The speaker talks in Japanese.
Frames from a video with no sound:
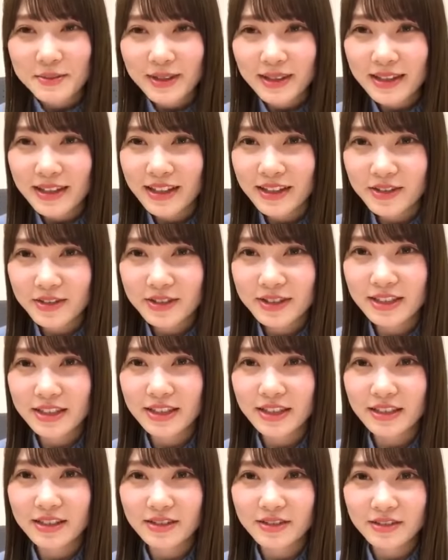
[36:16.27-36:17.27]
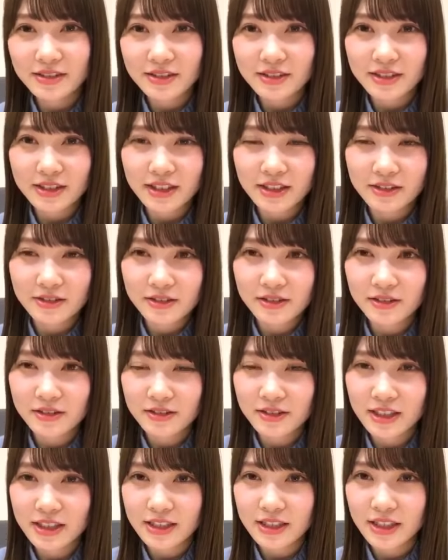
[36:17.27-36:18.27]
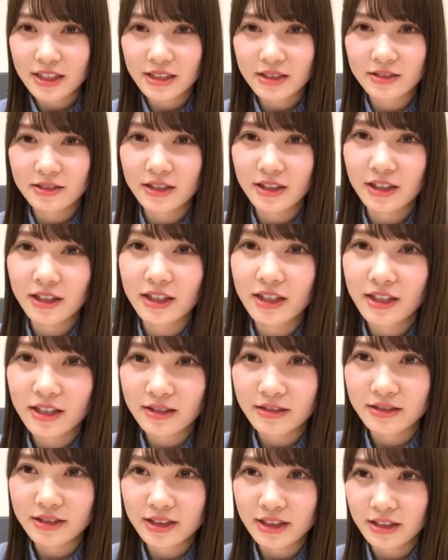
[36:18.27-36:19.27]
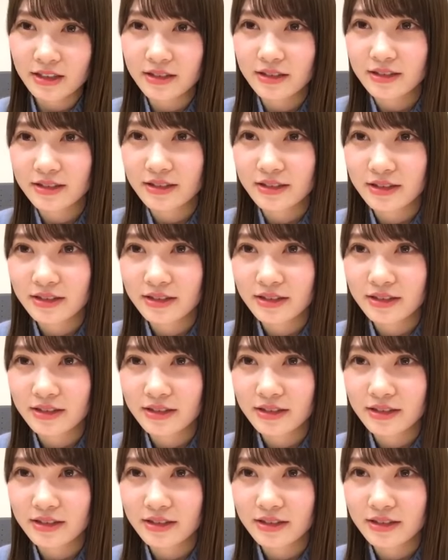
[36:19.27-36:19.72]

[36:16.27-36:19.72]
みんなとしちゃんのいろいろなサイズ気になるじゃん。